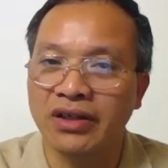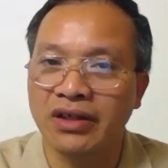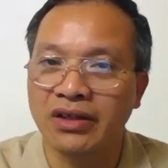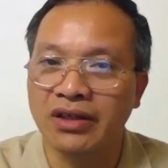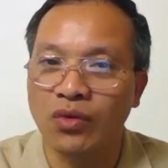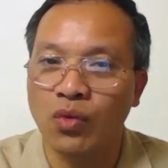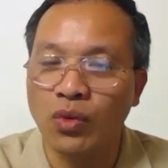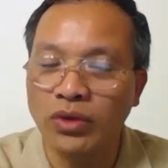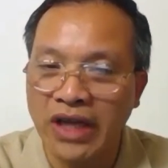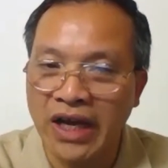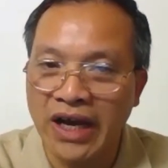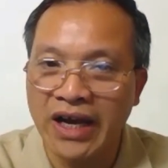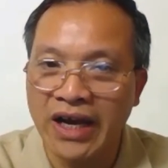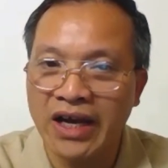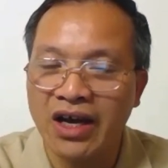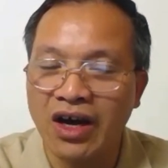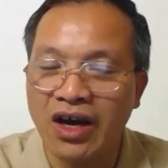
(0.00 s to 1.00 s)
uh, quốc gia
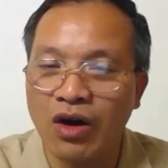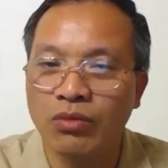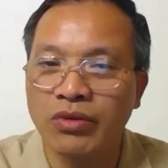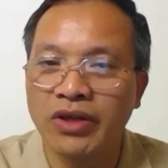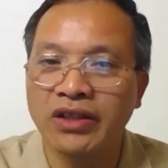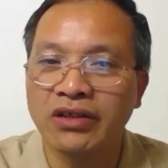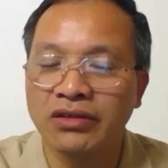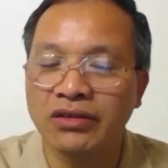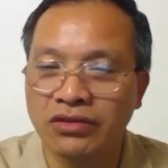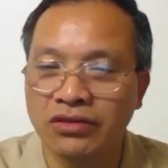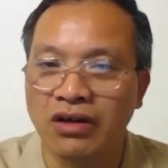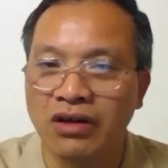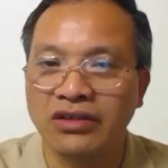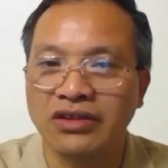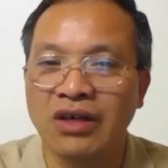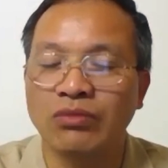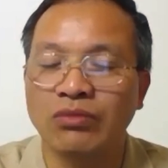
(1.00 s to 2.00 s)
ông lên thứ trưởng
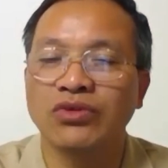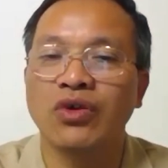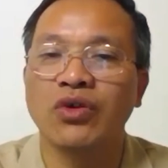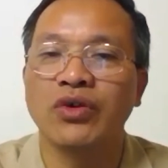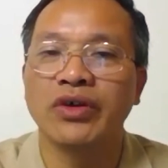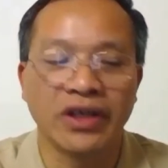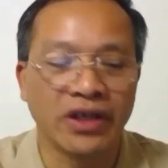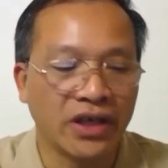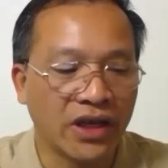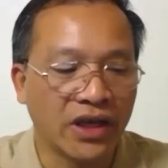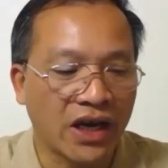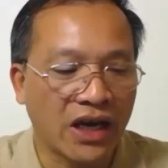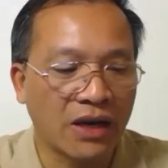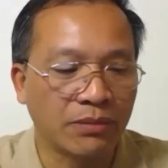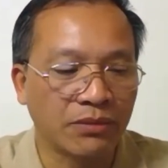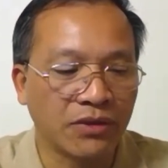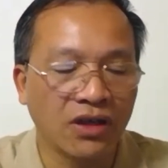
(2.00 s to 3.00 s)
xong rồi
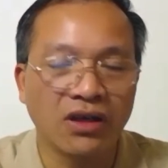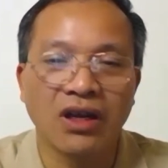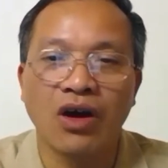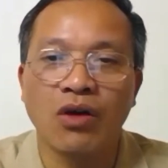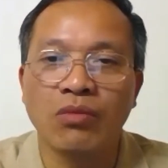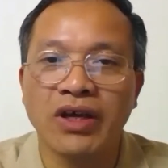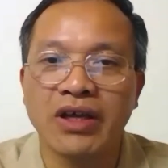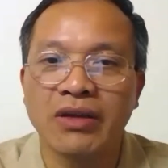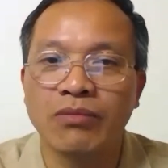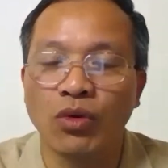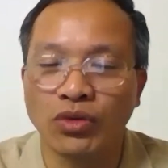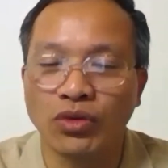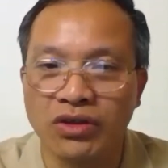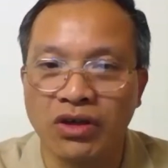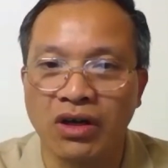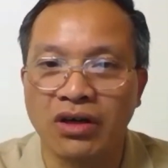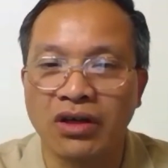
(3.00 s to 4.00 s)
ngay lập tức là ông lên bộ
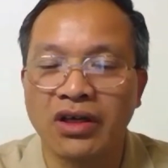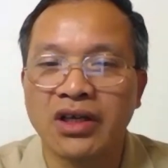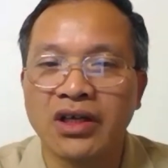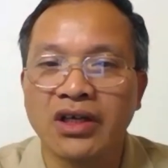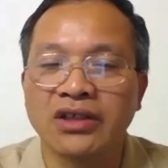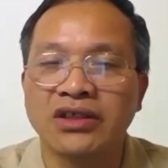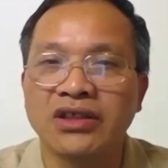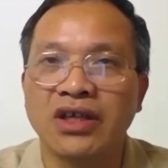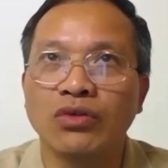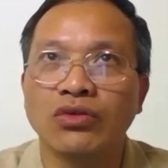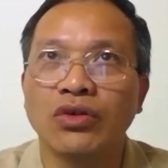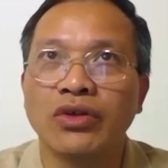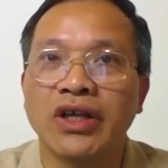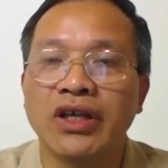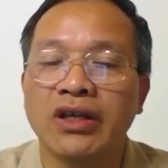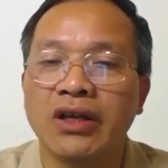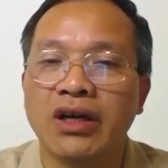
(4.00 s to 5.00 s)
trưởng sau rồi
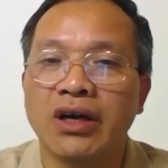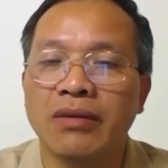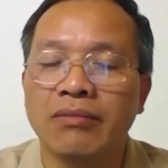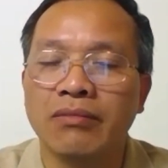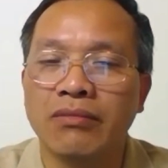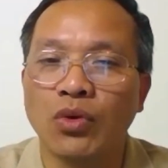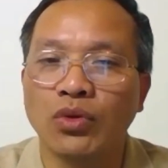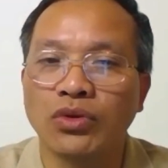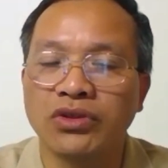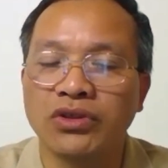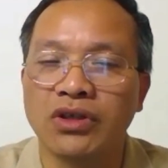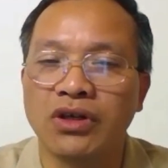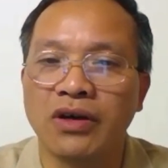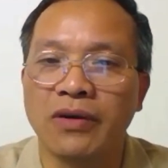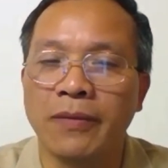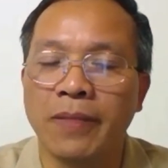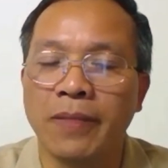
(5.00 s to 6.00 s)
đến uh, bộ
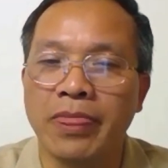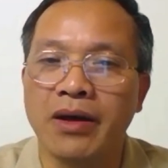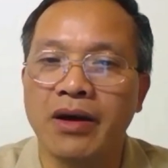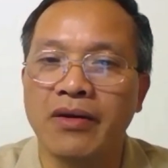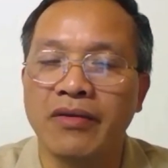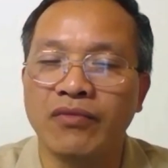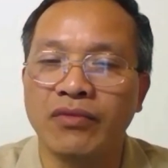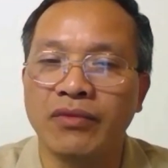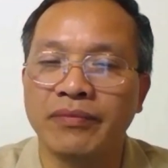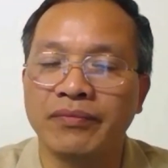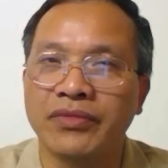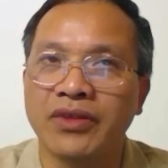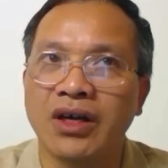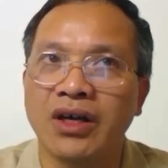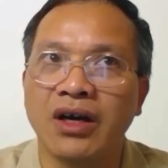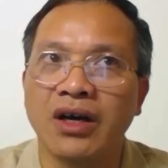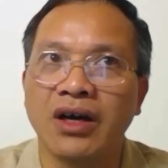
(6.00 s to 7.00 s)
trưởng uh,
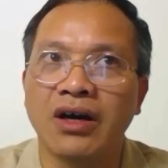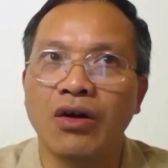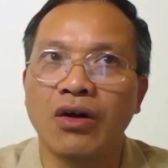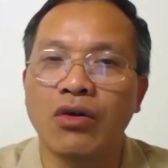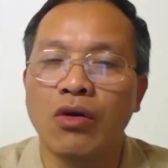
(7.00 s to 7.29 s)
uh,